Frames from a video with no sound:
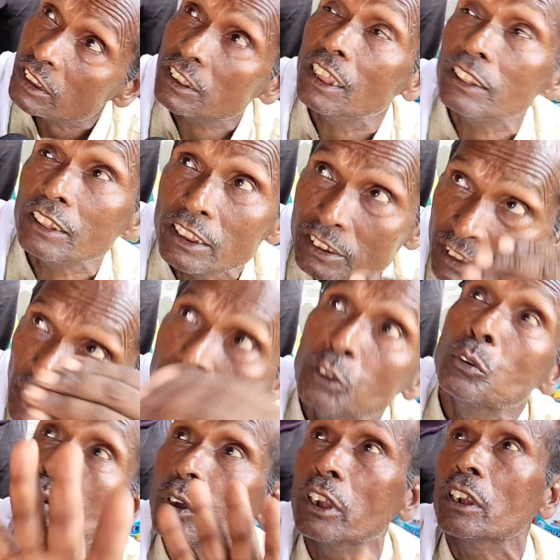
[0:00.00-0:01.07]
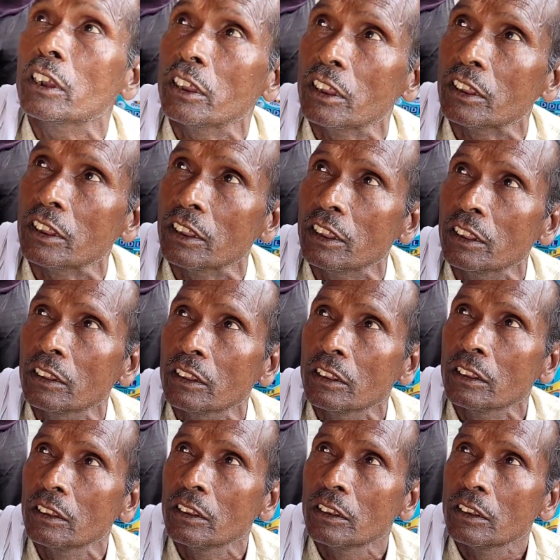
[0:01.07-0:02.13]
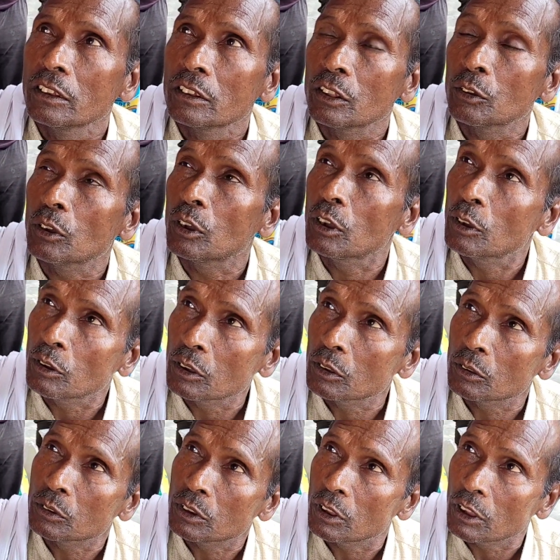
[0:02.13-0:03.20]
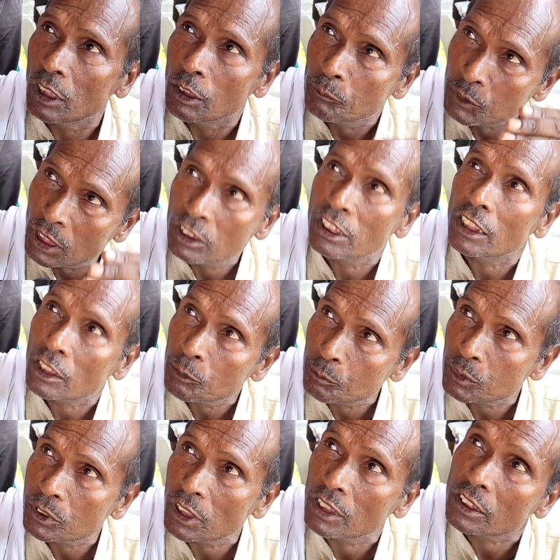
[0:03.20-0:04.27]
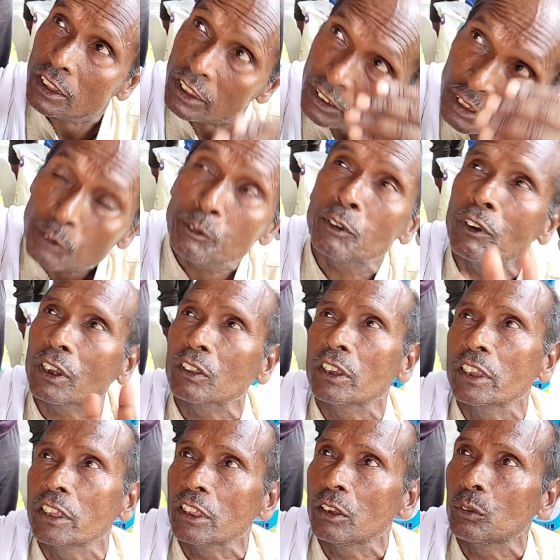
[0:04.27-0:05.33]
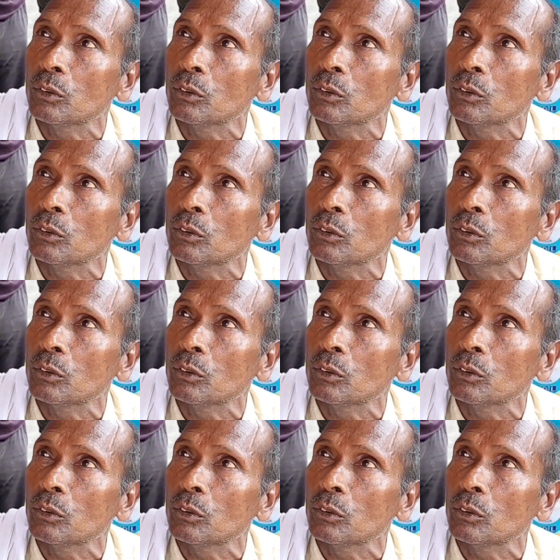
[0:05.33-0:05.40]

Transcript: के साथ ऐसा ही लोग कर रहे हैं तो आम जनता के साथ कैसा व्यवहार करेंगे